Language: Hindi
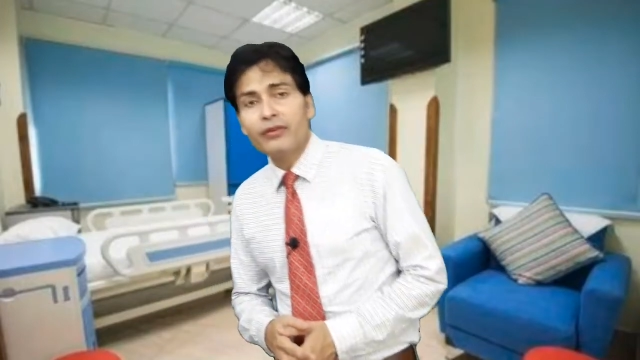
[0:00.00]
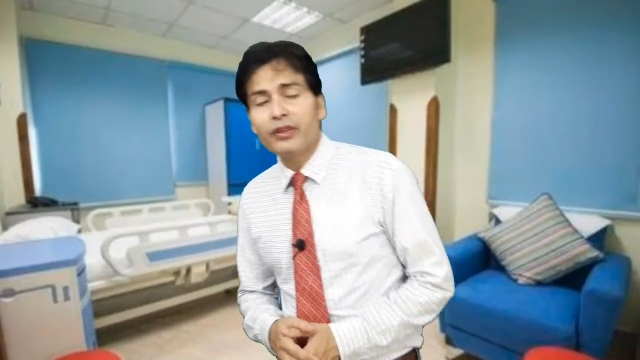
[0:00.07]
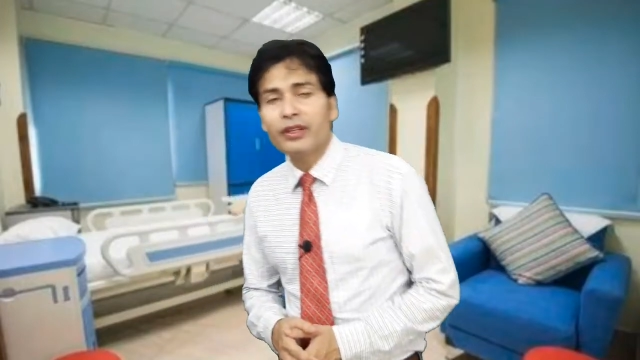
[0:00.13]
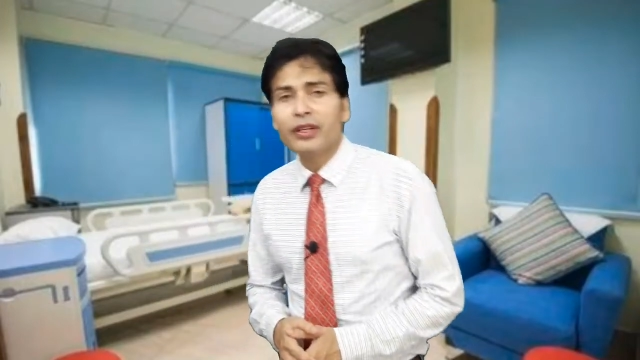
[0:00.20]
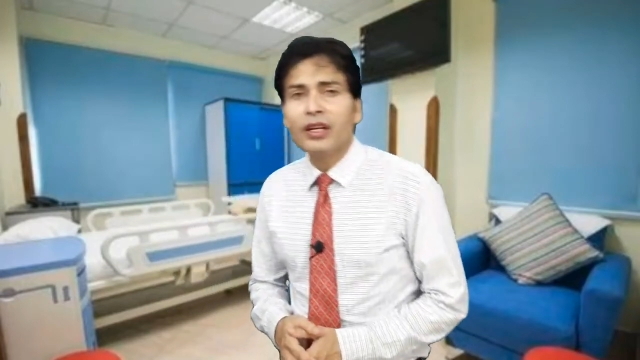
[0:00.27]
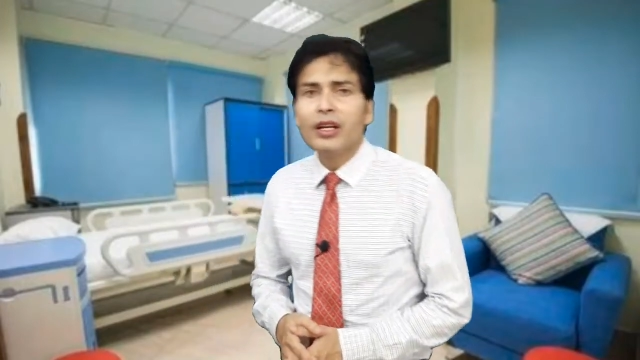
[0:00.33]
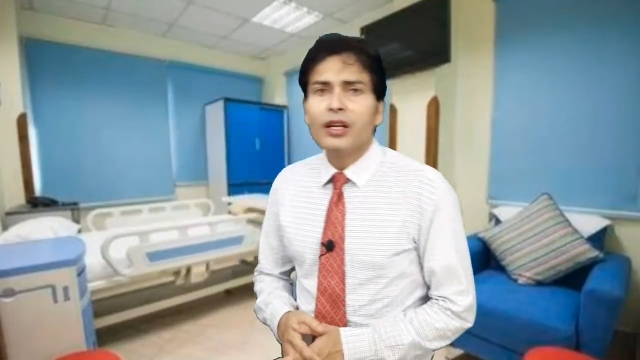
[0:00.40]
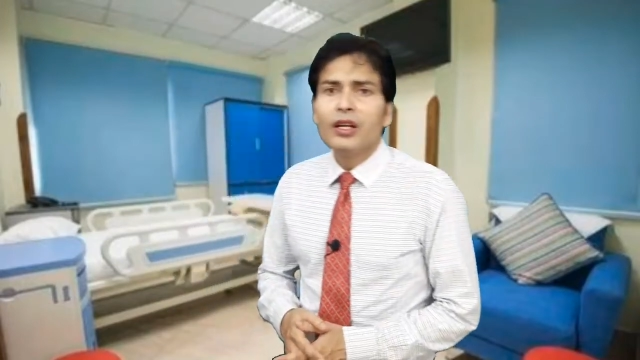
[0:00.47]

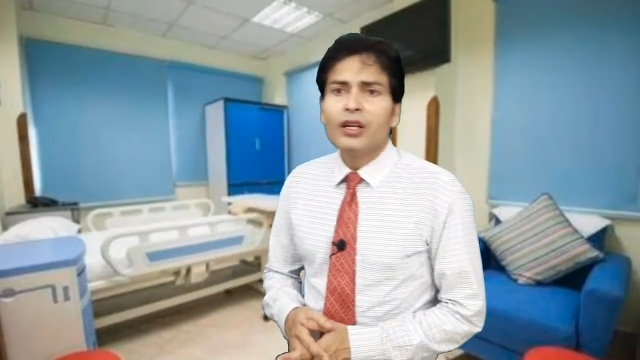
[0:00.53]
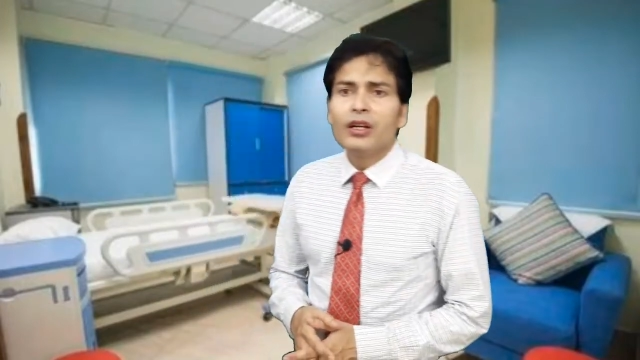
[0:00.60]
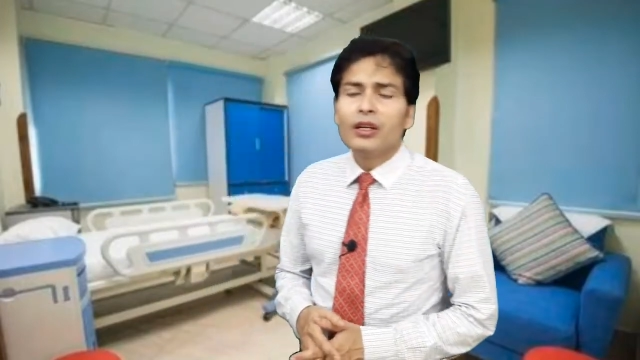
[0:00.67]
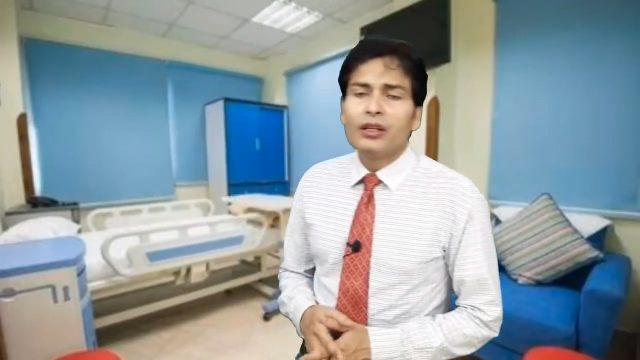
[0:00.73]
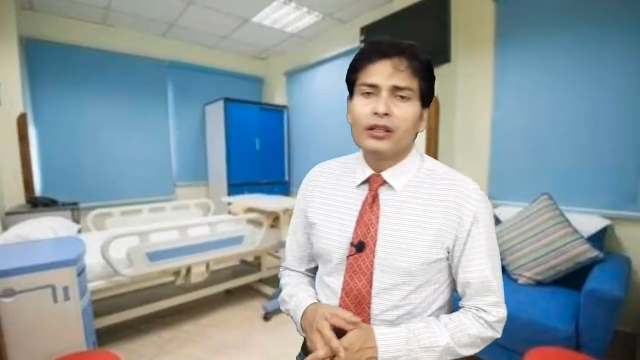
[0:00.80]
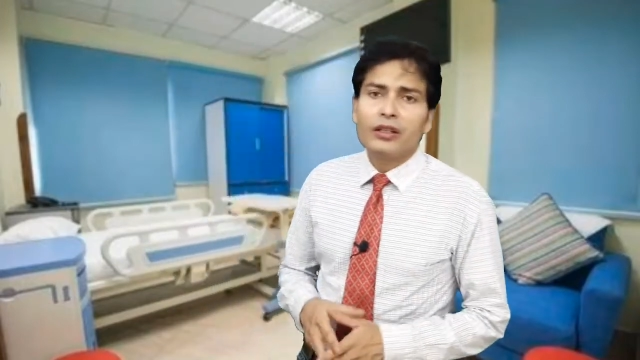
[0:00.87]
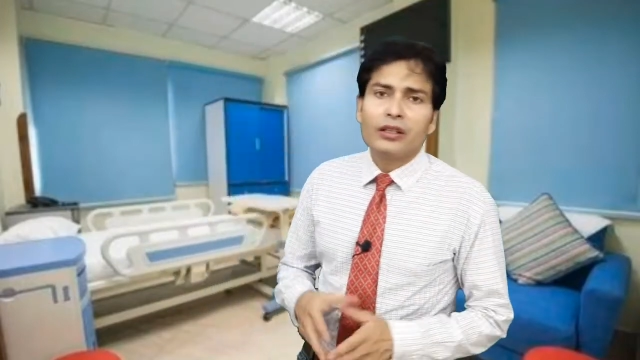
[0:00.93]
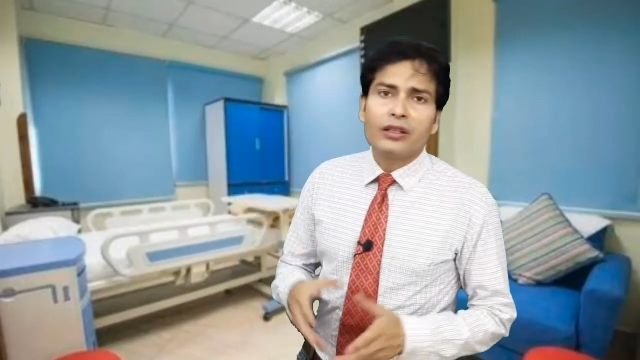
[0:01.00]
फिर
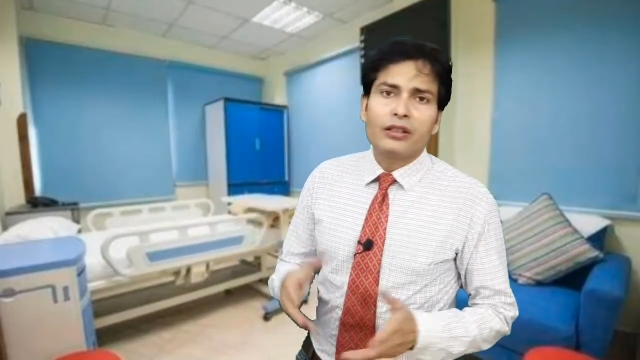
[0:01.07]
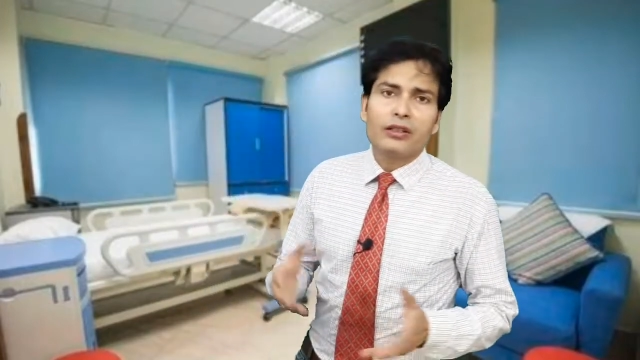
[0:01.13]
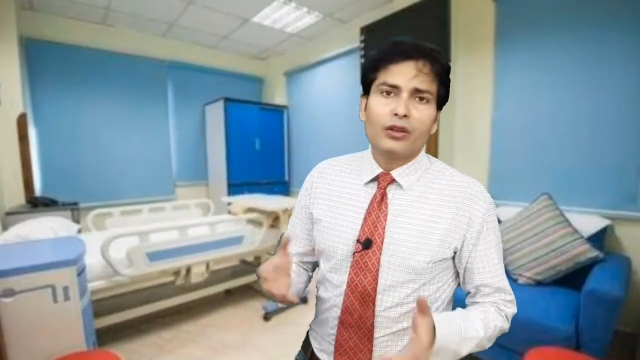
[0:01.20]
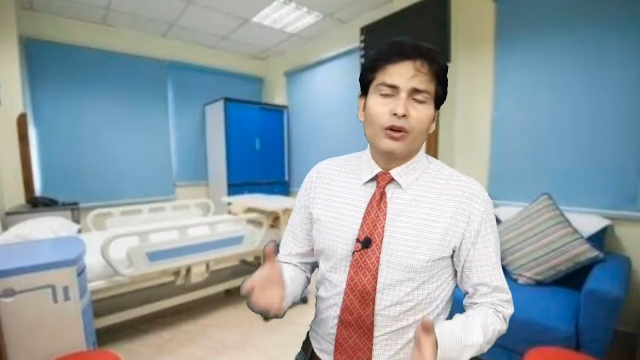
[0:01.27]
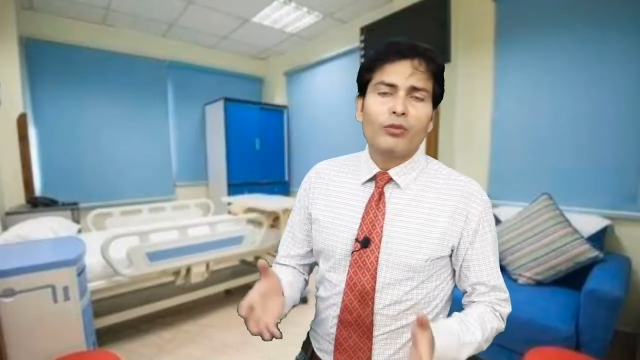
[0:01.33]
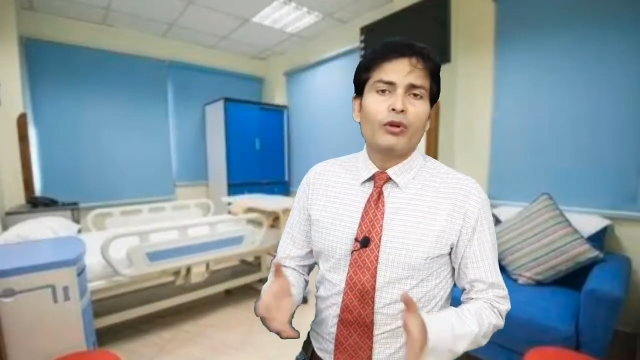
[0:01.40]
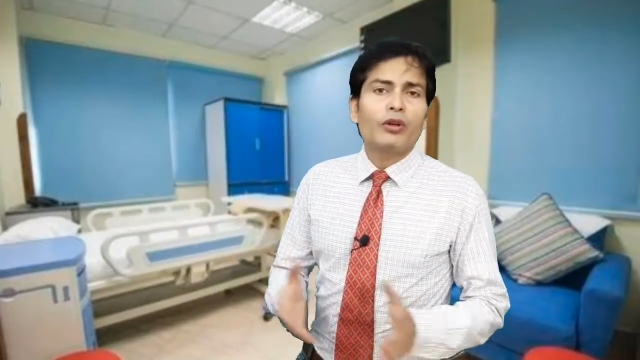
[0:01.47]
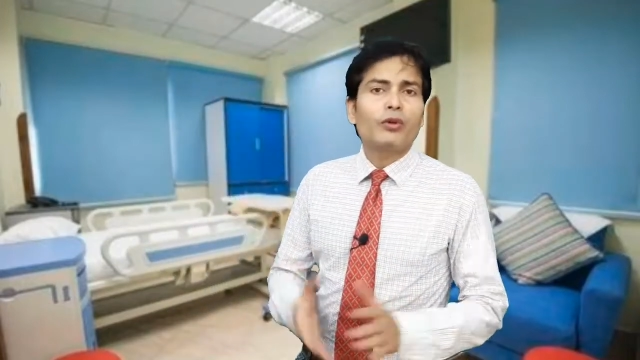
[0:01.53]

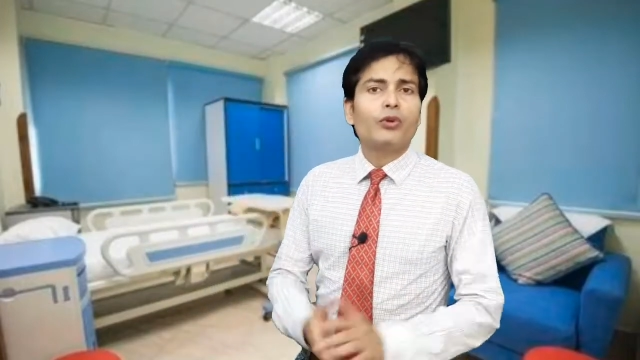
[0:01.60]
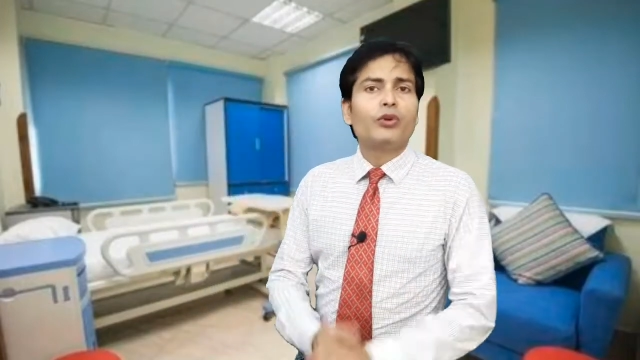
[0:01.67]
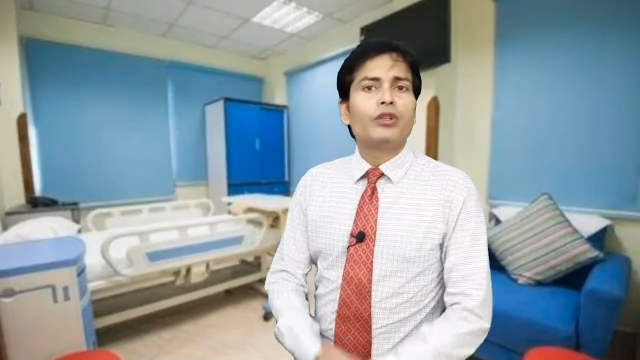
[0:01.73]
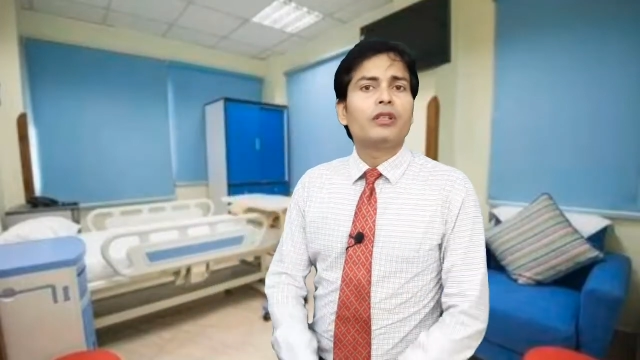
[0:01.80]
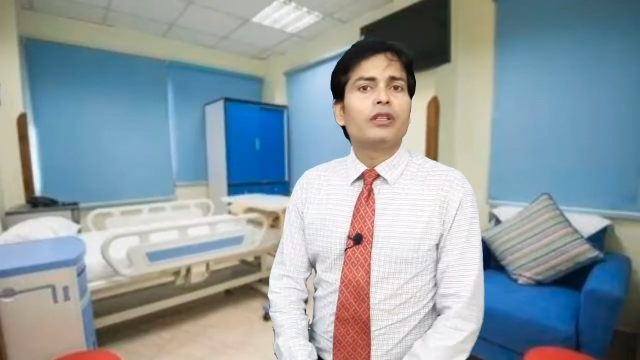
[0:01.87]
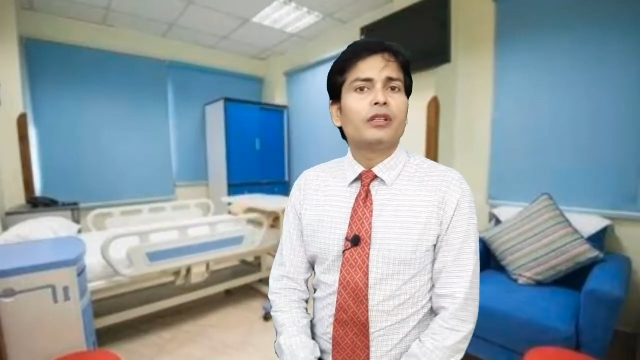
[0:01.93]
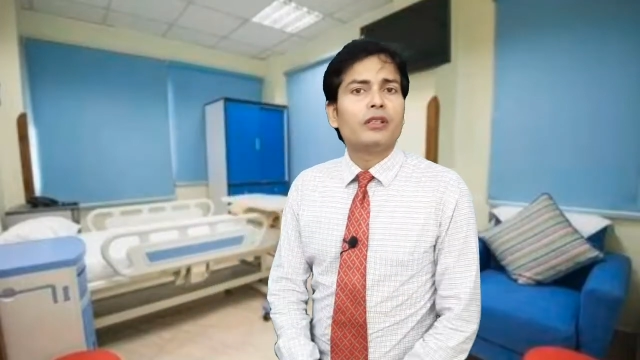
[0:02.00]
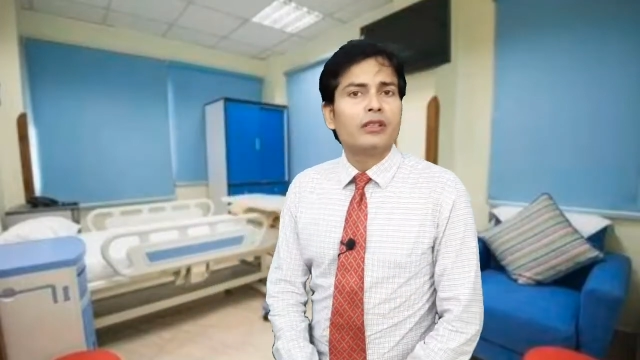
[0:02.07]
नॉर्मल
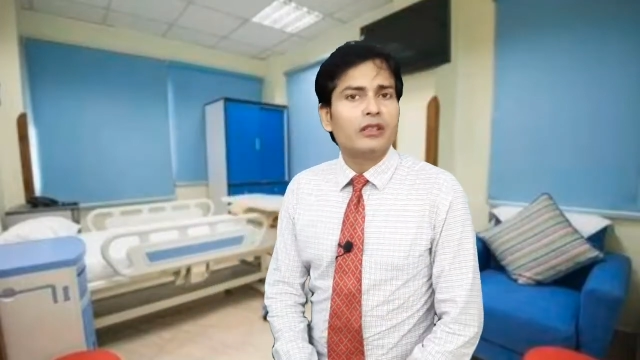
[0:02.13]
कोई